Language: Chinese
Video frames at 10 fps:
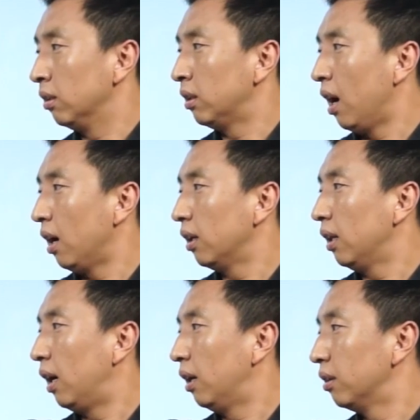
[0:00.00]
第二个
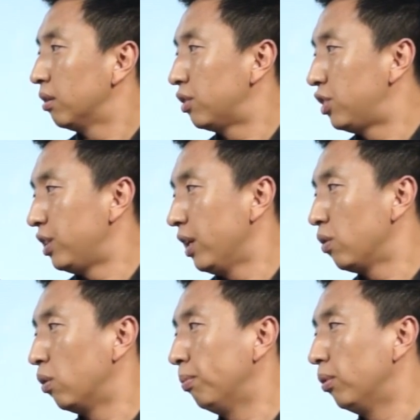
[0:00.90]
呢，就是企业
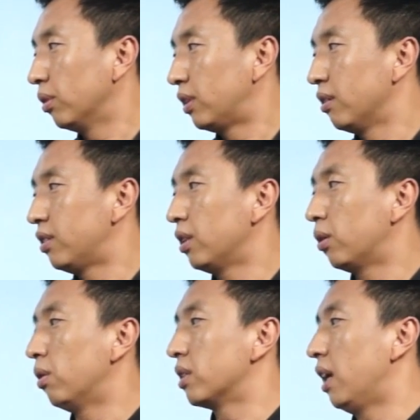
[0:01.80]
永不停息的
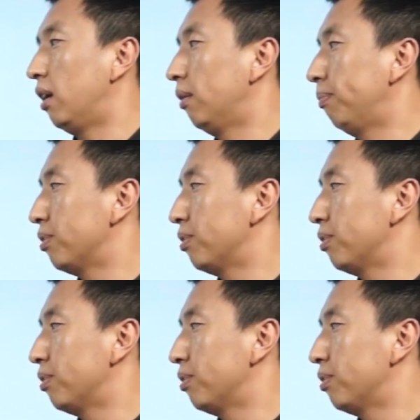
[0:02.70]
扩张，